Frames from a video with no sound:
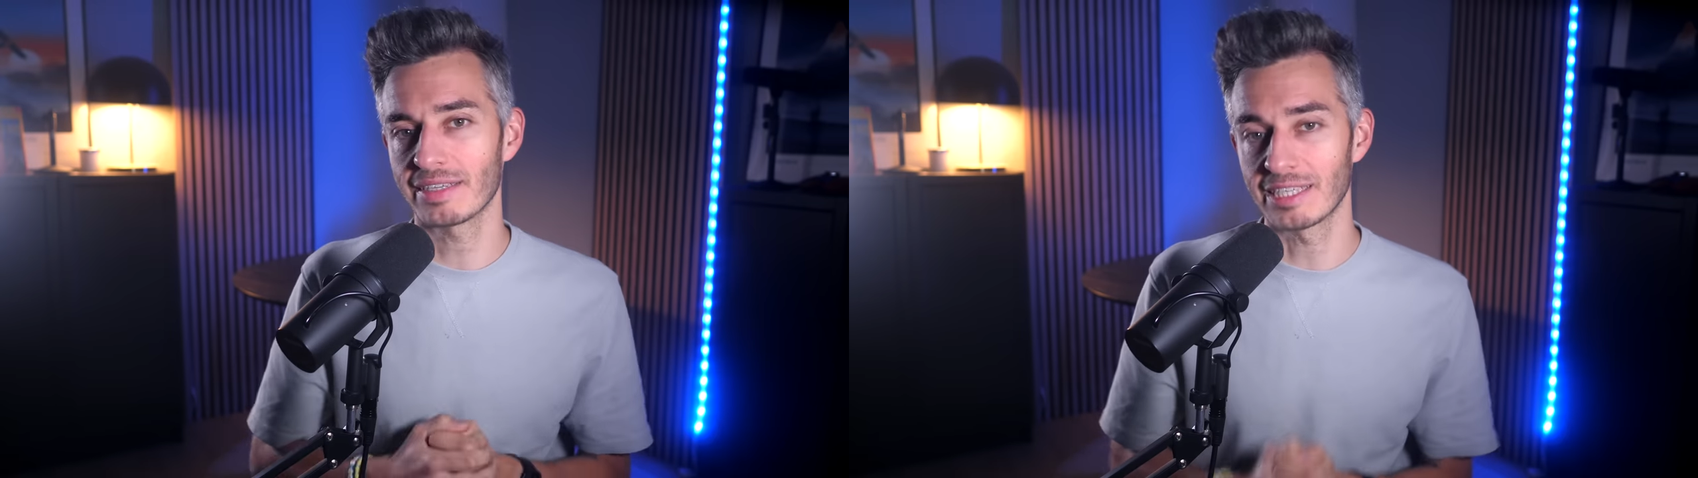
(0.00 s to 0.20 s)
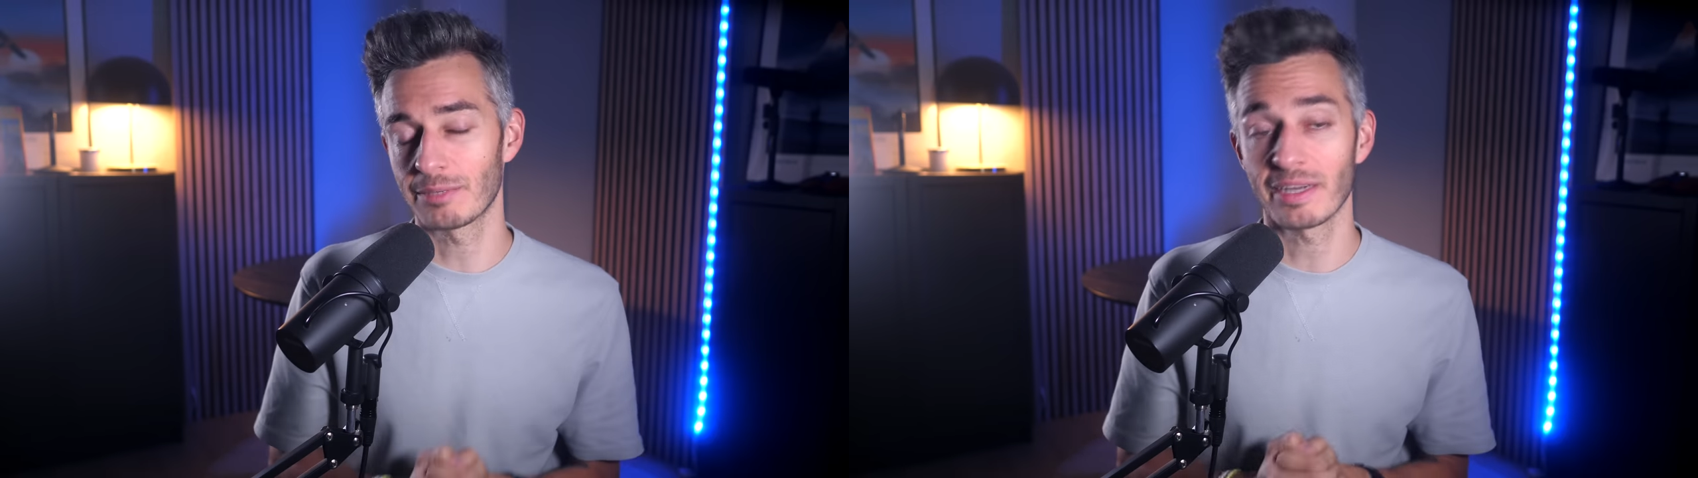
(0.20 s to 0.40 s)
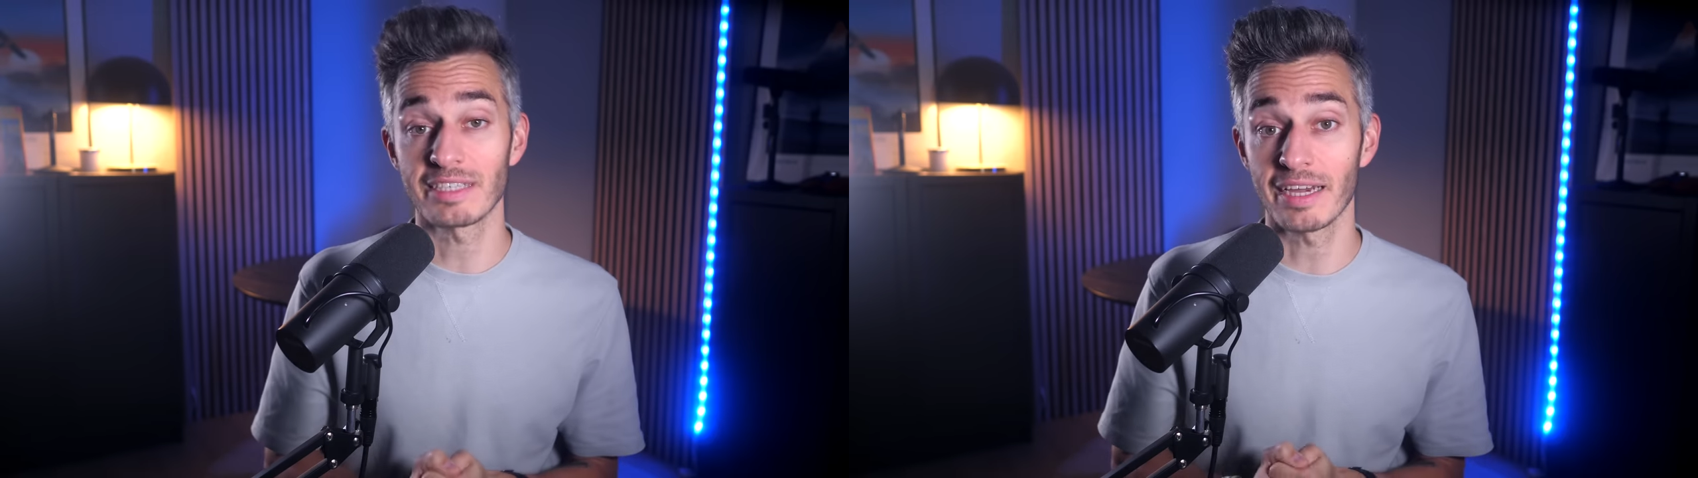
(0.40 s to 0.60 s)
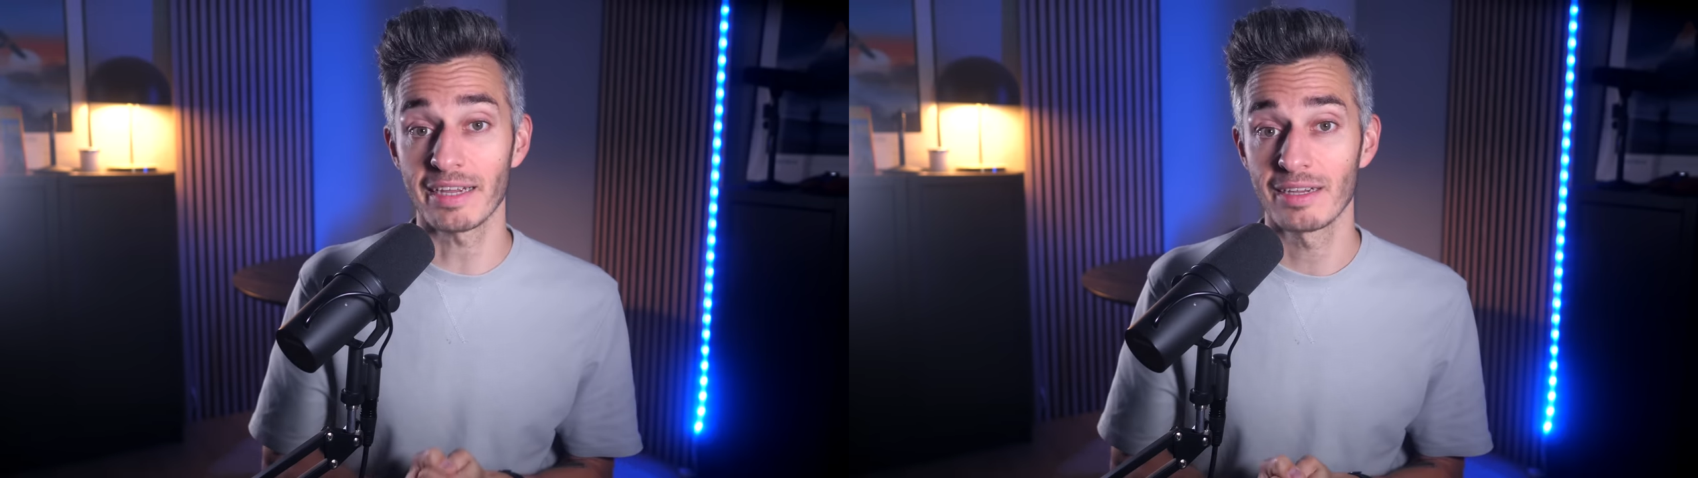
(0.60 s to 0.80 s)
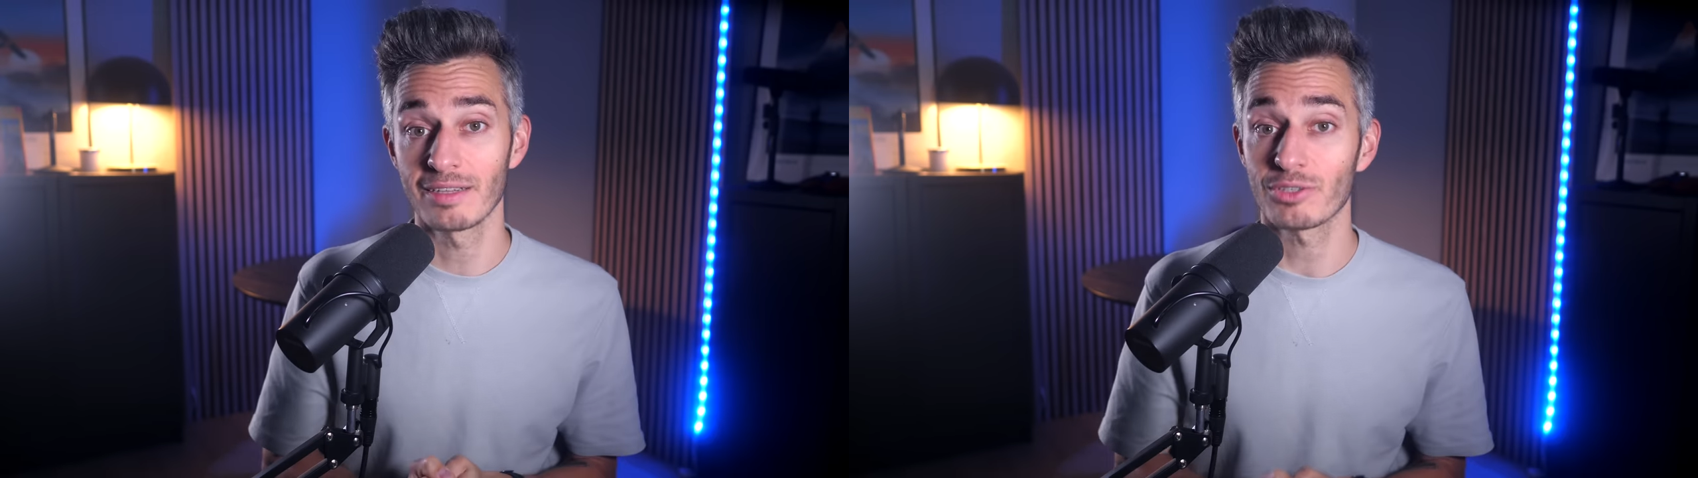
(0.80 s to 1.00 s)
diese
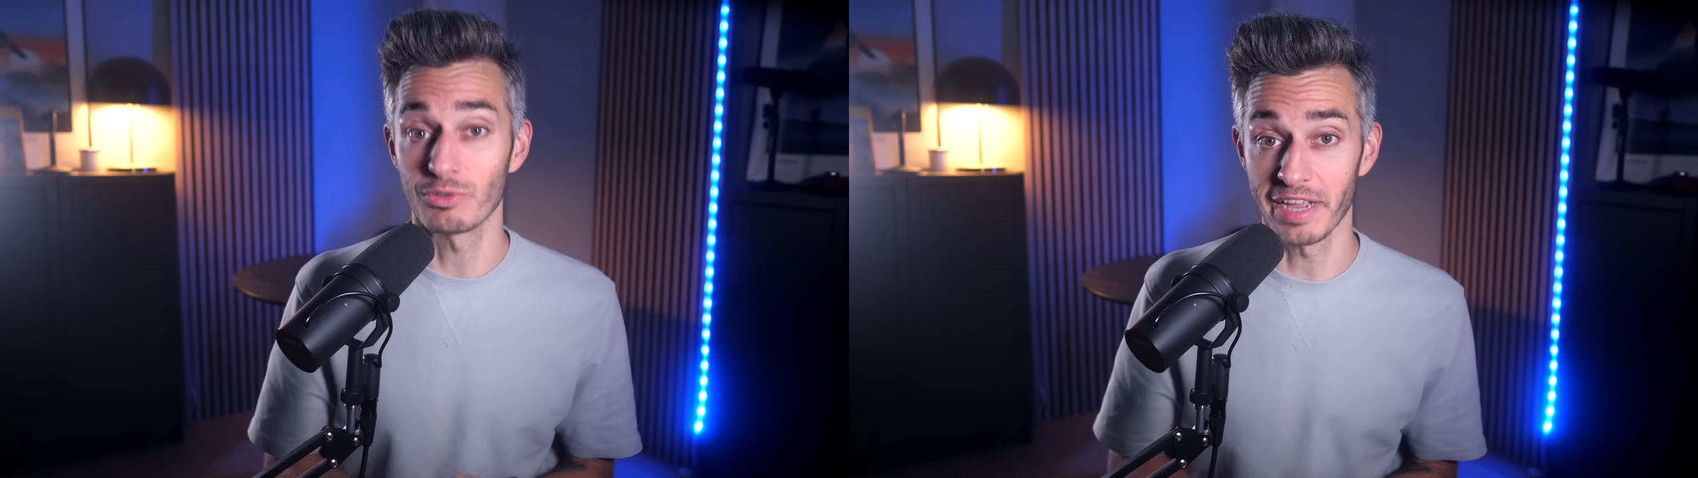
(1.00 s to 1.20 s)
Partei zu